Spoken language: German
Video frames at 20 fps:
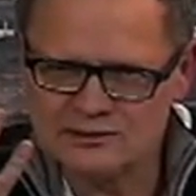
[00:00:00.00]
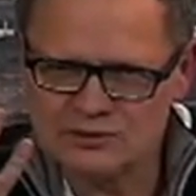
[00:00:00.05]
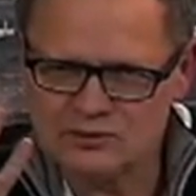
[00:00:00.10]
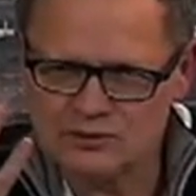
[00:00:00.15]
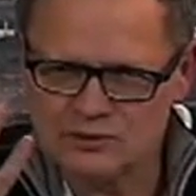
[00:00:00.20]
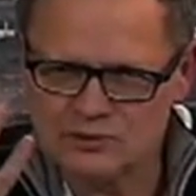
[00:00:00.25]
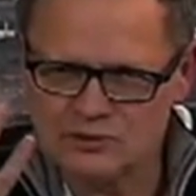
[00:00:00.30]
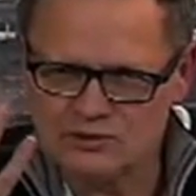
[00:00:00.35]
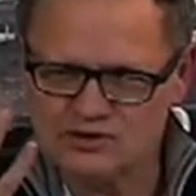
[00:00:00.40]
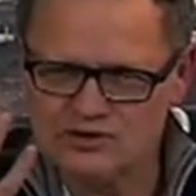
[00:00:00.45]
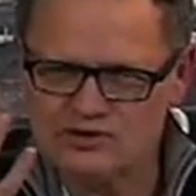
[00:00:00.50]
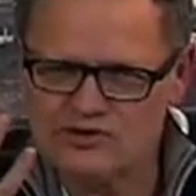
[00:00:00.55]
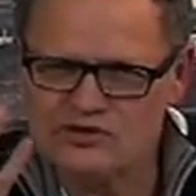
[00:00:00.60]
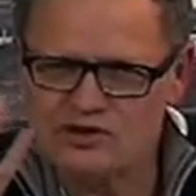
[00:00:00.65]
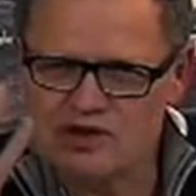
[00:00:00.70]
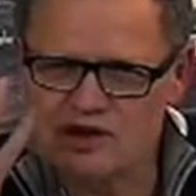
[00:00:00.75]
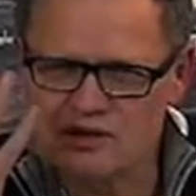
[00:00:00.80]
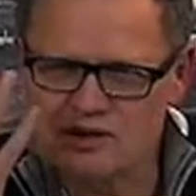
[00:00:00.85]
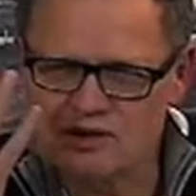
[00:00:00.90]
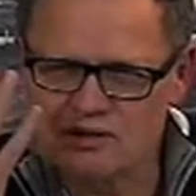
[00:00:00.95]
Und
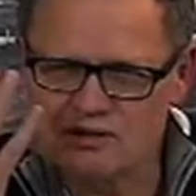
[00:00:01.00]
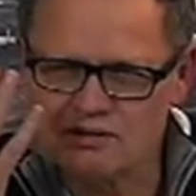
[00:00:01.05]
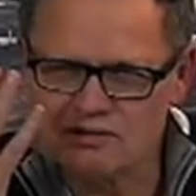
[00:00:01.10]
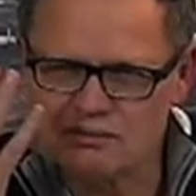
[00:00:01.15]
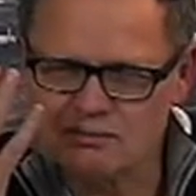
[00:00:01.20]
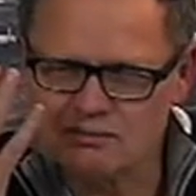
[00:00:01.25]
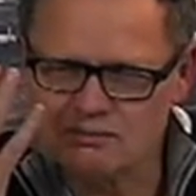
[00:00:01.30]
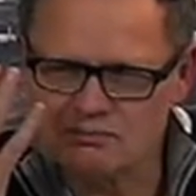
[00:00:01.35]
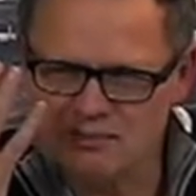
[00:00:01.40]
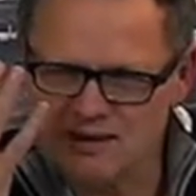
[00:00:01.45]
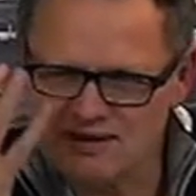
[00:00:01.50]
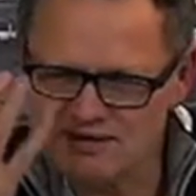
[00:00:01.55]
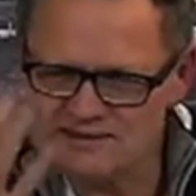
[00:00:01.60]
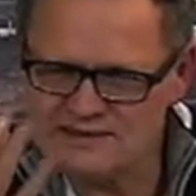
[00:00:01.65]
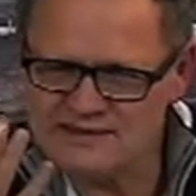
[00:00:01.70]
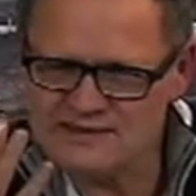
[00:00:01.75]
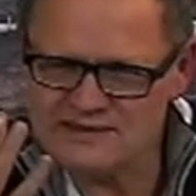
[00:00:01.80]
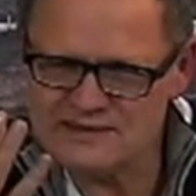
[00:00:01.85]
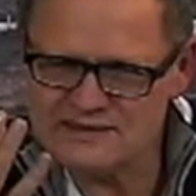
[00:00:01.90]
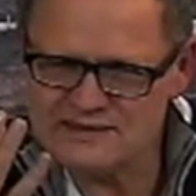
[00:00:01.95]
dieser
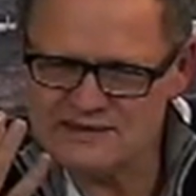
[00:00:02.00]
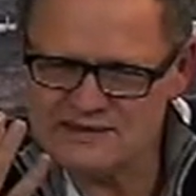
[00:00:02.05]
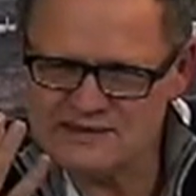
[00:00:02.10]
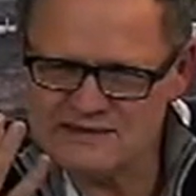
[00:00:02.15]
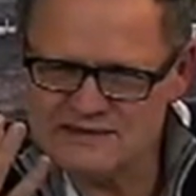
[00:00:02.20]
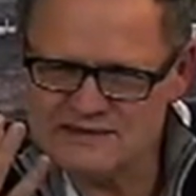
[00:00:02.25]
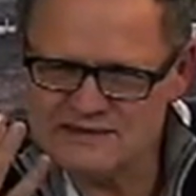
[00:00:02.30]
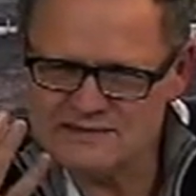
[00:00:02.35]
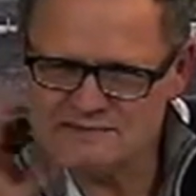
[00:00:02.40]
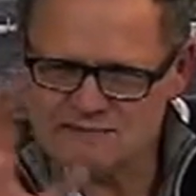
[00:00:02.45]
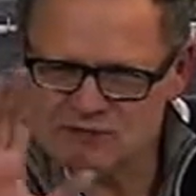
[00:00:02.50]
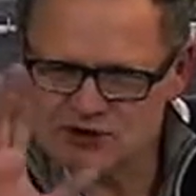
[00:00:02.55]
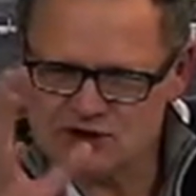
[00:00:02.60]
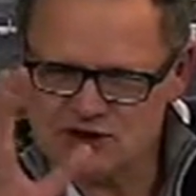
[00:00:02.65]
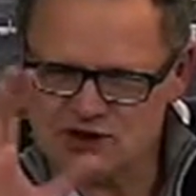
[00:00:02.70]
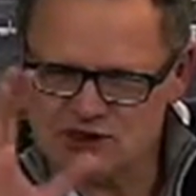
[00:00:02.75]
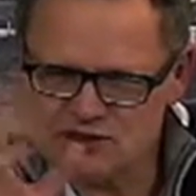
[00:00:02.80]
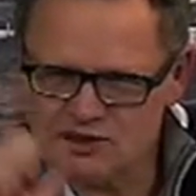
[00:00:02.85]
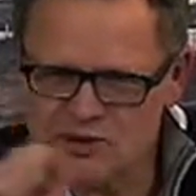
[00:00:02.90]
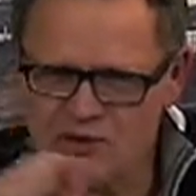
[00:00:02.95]
Messi
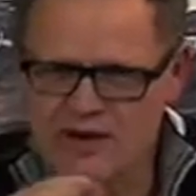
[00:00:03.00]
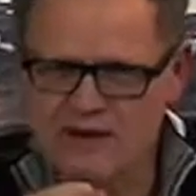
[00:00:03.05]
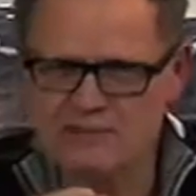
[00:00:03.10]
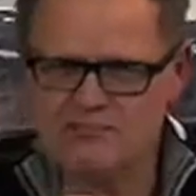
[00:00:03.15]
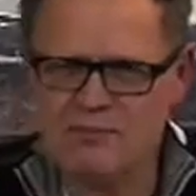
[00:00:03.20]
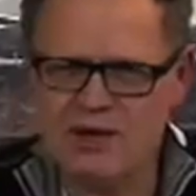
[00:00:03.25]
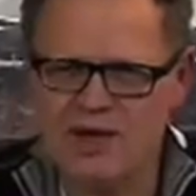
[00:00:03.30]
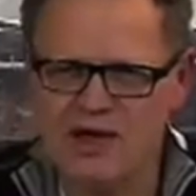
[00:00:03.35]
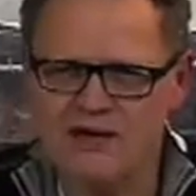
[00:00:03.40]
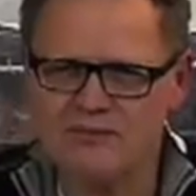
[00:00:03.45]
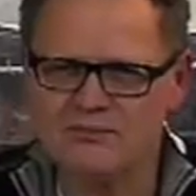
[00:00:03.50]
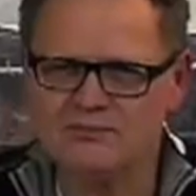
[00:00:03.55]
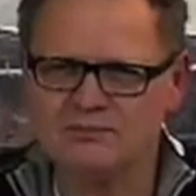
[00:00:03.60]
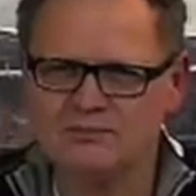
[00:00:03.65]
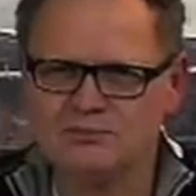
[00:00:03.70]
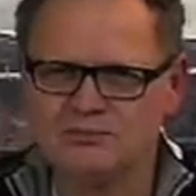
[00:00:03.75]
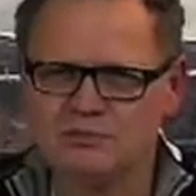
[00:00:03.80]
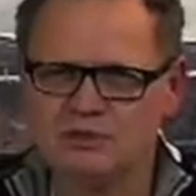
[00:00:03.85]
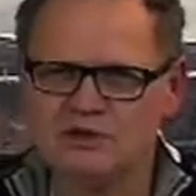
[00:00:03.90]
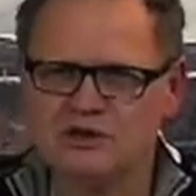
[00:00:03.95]
stellt auch ein paar
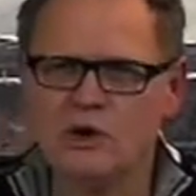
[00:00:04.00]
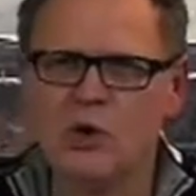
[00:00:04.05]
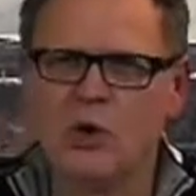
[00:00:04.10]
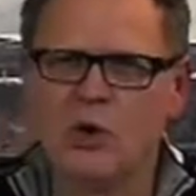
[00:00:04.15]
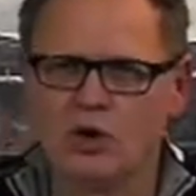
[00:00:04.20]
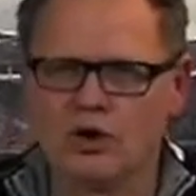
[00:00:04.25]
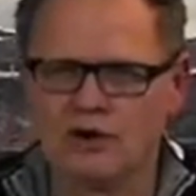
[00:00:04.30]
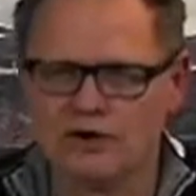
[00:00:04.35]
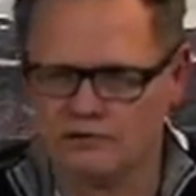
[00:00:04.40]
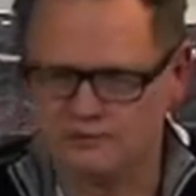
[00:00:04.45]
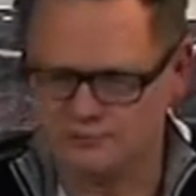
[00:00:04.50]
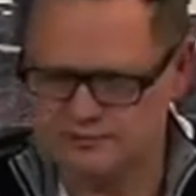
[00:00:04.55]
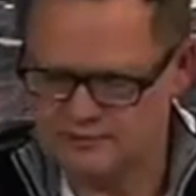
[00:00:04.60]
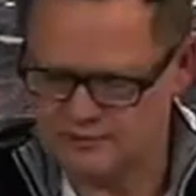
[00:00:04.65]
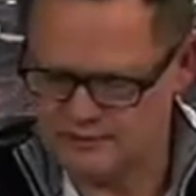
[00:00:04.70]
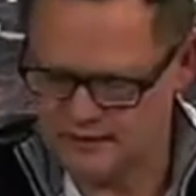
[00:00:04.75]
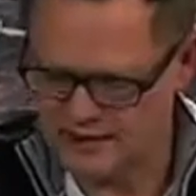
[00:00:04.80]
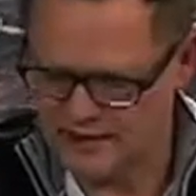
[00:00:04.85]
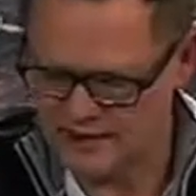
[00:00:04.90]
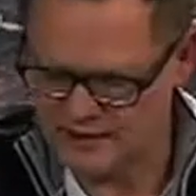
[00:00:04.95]
Bedingungen
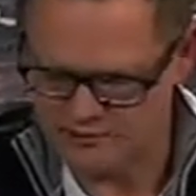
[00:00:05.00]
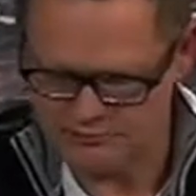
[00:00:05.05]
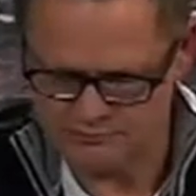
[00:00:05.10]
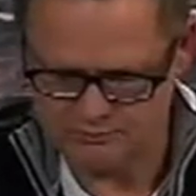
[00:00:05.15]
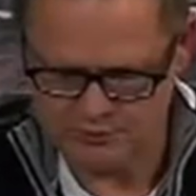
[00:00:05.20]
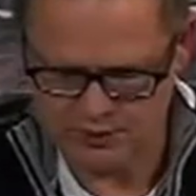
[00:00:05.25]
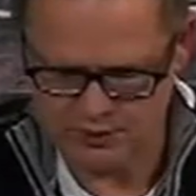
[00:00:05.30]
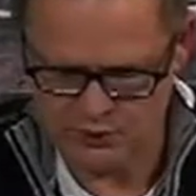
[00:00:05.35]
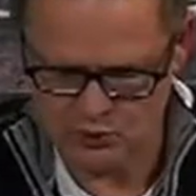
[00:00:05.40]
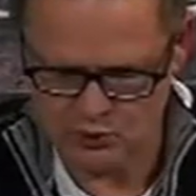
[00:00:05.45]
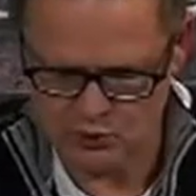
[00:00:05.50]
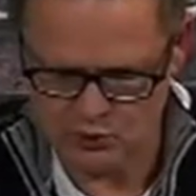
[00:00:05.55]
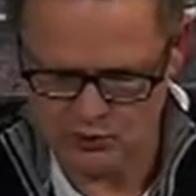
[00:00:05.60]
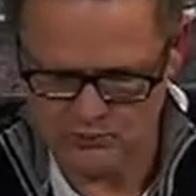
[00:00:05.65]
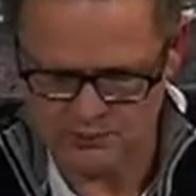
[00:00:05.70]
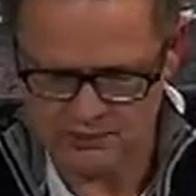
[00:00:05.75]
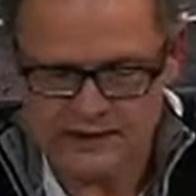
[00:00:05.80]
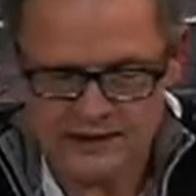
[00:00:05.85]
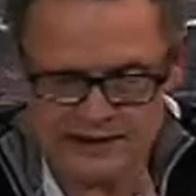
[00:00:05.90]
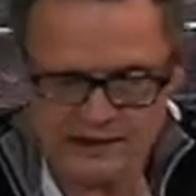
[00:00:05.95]
an Manolo.
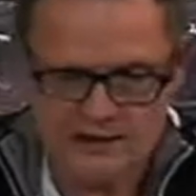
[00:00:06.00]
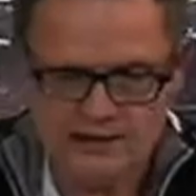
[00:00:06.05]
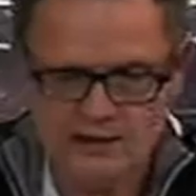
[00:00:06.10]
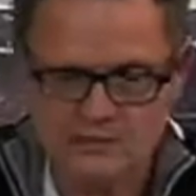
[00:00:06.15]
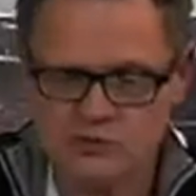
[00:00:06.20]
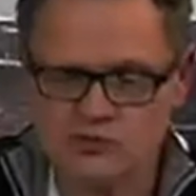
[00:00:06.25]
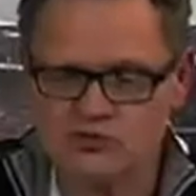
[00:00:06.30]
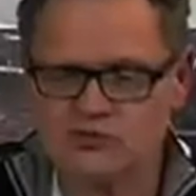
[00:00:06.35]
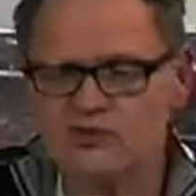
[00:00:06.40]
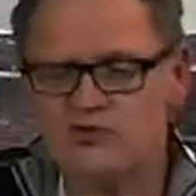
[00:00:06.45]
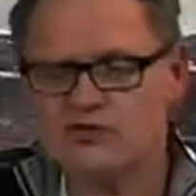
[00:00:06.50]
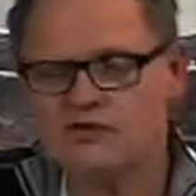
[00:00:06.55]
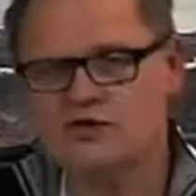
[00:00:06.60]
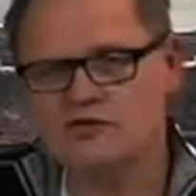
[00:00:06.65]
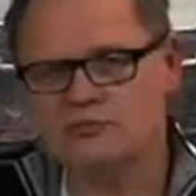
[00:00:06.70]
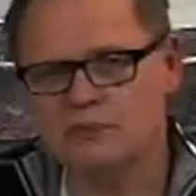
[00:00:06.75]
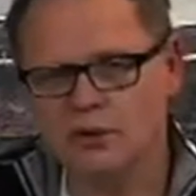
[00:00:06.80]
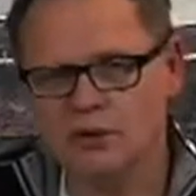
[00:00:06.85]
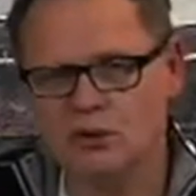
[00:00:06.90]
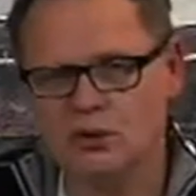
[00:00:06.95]
Ihr müsst wissen, dass
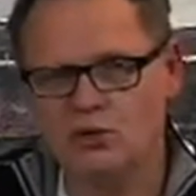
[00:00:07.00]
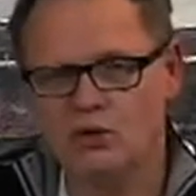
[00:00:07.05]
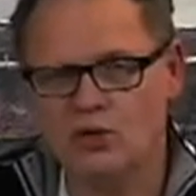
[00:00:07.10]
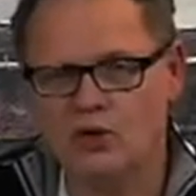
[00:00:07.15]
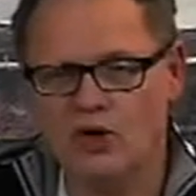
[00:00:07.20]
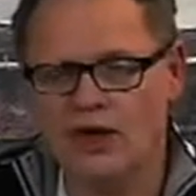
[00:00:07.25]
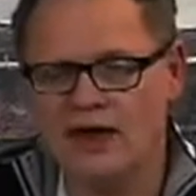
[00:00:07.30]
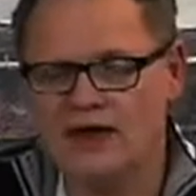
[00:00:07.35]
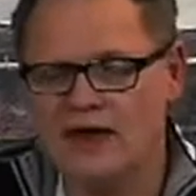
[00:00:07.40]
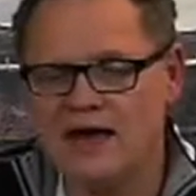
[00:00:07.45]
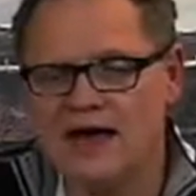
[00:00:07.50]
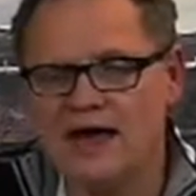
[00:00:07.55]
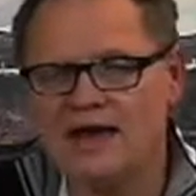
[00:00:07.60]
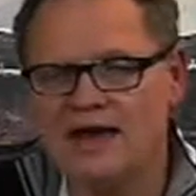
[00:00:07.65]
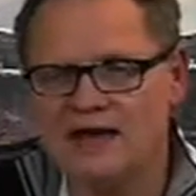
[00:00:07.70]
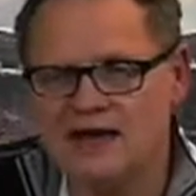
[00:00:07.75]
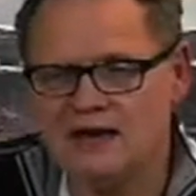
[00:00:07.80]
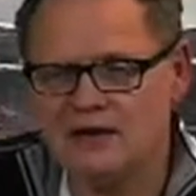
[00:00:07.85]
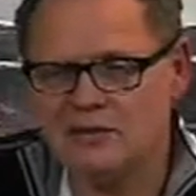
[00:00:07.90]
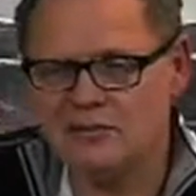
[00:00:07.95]
Manolo noch einen
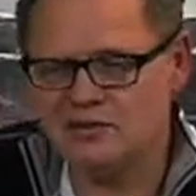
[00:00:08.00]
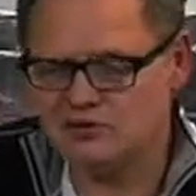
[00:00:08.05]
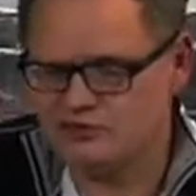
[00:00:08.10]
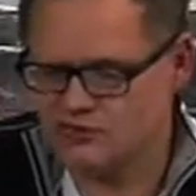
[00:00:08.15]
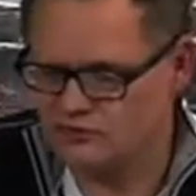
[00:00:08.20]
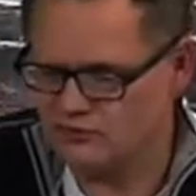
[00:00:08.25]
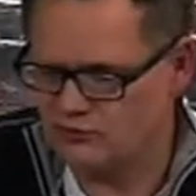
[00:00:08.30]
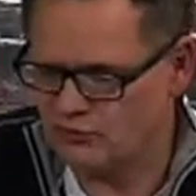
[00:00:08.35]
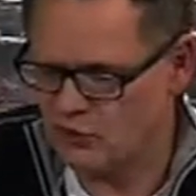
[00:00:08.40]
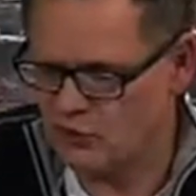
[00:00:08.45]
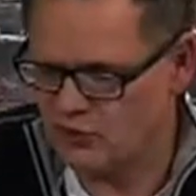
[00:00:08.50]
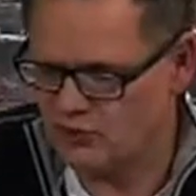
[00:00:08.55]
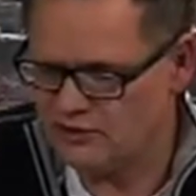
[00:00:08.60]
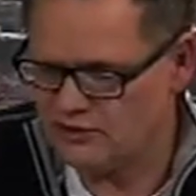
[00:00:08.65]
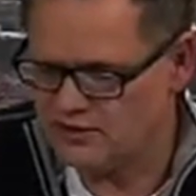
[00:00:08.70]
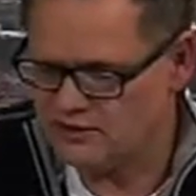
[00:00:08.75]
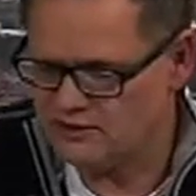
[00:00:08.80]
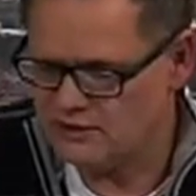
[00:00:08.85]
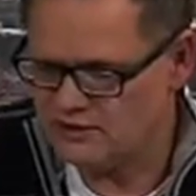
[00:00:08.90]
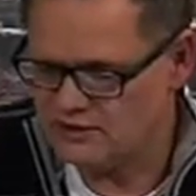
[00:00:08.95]
aller, allerbesten Freund hat,